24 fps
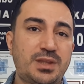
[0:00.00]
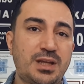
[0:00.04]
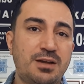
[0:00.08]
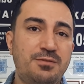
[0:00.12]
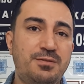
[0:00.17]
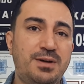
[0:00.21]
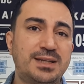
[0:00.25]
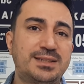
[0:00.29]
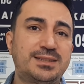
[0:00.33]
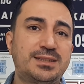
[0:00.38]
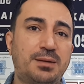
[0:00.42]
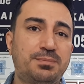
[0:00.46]

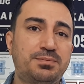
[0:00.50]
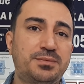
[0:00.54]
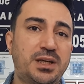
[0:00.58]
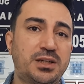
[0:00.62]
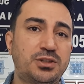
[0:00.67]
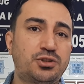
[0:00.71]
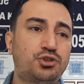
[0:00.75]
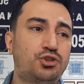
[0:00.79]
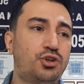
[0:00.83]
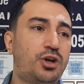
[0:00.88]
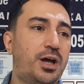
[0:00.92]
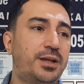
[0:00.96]
WhatsApp'tan
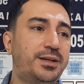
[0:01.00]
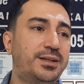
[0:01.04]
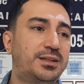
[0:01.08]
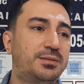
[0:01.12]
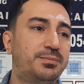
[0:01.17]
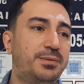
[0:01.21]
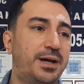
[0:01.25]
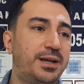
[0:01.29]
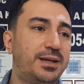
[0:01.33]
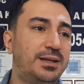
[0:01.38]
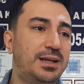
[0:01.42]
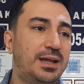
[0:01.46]
şu an
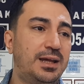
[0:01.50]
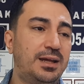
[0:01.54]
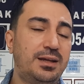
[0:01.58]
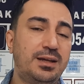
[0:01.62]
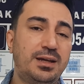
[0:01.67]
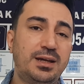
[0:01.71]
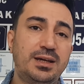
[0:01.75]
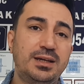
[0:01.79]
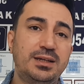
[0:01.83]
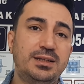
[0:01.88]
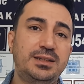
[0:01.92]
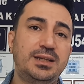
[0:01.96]
itibariyle
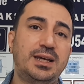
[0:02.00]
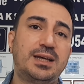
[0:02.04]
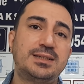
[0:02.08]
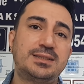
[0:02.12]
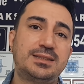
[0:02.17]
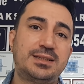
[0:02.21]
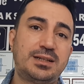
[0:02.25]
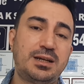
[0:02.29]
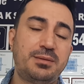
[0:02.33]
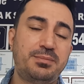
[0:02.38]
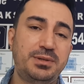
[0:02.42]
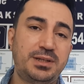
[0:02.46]

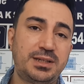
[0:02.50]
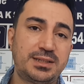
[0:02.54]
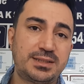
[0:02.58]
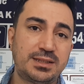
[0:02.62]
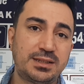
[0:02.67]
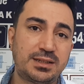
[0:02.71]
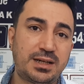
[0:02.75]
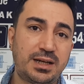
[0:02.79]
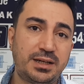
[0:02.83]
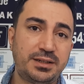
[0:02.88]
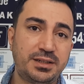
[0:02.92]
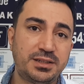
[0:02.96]

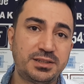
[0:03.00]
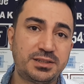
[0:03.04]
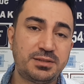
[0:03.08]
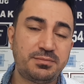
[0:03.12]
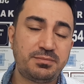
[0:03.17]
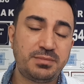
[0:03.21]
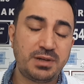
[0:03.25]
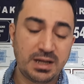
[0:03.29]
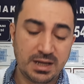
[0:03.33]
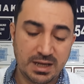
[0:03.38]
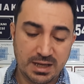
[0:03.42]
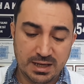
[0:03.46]
yazdırabilirsin kardeşim.
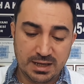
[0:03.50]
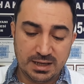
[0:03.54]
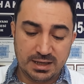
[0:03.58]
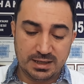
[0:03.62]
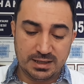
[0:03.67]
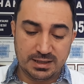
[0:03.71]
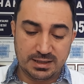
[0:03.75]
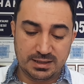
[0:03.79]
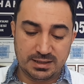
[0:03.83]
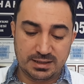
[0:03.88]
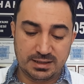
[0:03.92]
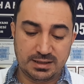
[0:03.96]

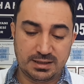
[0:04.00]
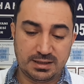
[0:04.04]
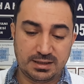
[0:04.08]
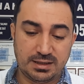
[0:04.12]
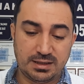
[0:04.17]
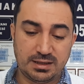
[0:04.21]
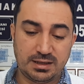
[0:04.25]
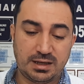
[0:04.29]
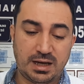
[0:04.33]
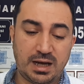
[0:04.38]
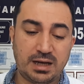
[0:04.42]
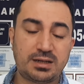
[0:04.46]
E,
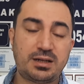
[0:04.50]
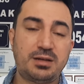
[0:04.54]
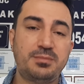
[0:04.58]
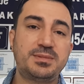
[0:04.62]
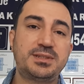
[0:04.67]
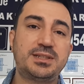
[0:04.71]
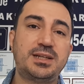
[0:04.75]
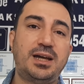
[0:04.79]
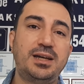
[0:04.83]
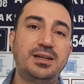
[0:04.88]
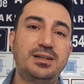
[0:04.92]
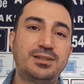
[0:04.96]

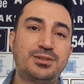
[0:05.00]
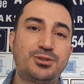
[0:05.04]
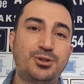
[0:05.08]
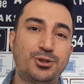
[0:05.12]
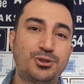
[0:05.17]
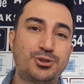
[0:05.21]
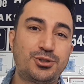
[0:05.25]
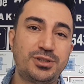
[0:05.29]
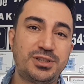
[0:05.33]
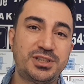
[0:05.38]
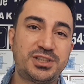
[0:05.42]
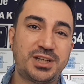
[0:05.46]
hakkımıza hayırlısı
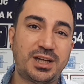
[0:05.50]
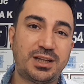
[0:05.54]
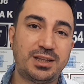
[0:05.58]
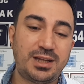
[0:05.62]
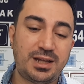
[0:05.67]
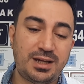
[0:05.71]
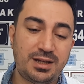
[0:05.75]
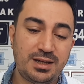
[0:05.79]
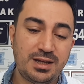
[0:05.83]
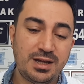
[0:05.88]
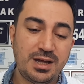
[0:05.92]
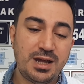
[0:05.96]
olsun
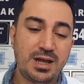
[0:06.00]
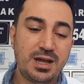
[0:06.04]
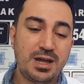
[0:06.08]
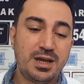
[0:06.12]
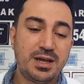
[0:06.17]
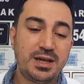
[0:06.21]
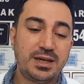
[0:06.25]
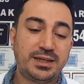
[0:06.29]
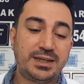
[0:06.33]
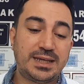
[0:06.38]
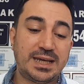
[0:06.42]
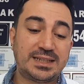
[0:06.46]
inşallah.
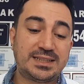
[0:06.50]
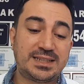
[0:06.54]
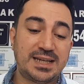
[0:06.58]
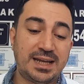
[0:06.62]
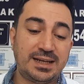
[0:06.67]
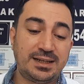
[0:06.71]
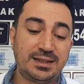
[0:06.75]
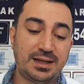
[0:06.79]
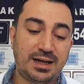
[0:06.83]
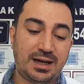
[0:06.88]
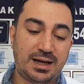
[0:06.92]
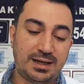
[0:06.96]

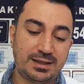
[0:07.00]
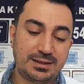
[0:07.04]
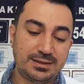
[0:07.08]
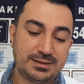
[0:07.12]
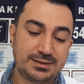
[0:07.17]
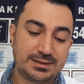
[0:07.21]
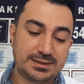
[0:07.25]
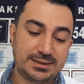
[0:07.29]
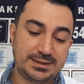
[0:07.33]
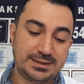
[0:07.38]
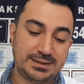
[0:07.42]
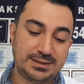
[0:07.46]
Geçen
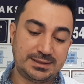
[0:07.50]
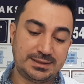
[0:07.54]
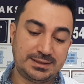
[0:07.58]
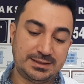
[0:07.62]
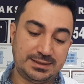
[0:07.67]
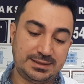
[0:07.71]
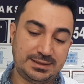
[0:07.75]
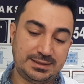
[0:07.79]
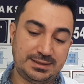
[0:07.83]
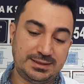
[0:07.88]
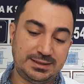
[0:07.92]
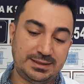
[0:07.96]

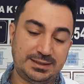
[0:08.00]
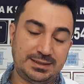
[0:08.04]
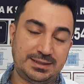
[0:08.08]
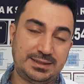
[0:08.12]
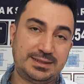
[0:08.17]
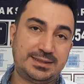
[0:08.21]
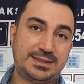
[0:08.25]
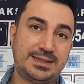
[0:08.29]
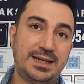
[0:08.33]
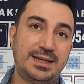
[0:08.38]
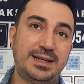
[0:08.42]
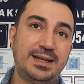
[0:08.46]

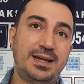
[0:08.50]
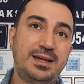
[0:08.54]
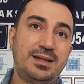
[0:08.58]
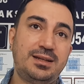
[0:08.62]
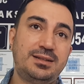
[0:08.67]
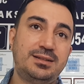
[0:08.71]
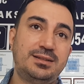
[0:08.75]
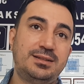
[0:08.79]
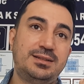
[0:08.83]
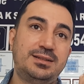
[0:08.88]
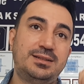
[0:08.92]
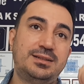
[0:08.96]
sene
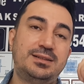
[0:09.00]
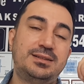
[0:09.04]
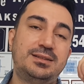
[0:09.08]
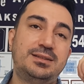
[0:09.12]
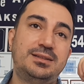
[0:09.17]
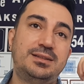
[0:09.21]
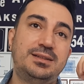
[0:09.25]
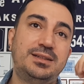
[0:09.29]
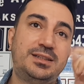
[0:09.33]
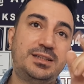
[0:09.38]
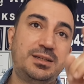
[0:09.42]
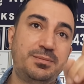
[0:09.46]

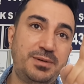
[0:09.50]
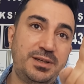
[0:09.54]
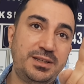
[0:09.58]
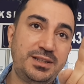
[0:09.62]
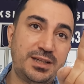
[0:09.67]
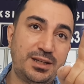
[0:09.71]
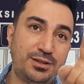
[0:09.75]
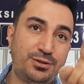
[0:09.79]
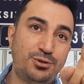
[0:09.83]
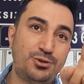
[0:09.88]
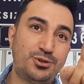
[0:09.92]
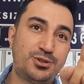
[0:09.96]
e,
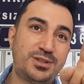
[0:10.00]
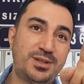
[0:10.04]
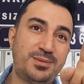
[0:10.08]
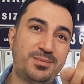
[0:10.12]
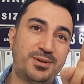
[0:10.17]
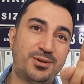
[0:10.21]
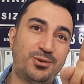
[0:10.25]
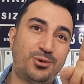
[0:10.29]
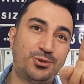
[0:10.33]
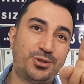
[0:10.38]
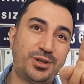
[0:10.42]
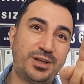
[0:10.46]
2700 değil
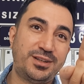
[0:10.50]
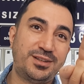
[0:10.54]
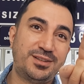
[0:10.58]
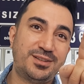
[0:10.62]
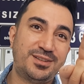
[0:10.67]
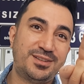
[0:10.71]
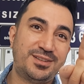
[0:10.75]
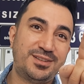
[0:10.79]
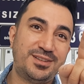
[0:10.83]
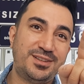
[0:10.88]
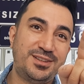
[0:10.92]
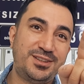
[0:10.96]
mi onay?
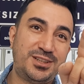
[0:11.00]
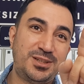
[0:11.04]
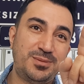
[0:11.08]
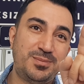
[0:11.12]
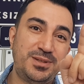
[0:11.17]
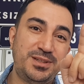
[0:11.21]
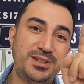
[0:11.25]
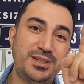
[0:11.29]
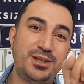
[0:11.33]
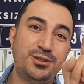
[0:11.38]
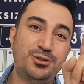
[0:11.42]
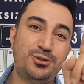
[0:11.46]

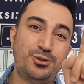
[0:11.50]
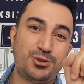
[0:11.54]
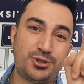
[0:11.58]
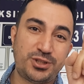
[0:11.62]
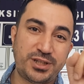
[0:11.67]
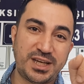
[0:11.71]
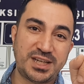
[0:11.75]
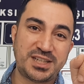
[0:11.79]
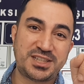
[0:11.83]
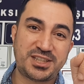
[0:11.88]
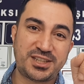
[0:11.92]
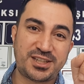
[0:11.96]
2700'ü
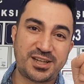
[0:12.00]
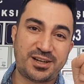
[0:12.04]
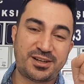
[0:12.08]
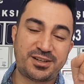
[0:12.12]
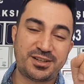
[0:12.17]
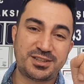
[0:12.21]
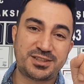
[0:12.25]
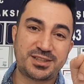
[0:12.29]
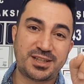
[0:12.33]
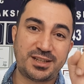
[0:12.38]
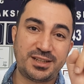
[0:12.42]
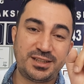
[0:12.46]
geçtik
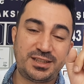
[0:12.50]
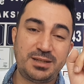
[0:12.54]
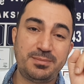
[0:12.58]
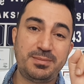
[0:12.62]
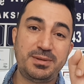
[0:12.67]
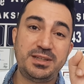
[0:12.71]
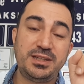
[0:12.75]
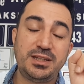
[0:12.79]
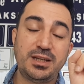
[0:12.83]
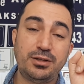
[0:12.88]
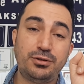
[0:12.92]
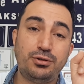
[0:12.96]
arkadaşlar.
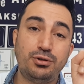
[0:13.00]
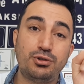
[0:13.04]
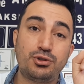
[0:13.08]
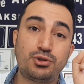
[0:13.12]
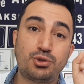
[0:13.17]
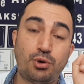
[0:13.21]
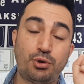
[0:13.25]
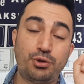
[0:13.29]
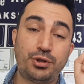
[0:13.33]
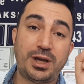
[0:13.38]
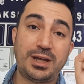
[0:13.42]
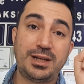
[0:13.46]

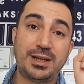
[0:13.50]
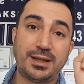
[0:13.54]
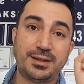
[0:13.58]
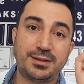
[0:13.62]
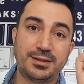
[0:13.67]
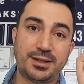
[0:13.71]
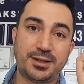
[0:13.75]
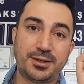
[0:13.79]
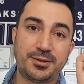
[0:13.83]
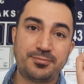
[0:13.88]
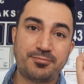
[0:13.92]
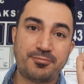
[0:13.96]
2700
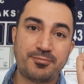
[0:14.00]
onaylandı.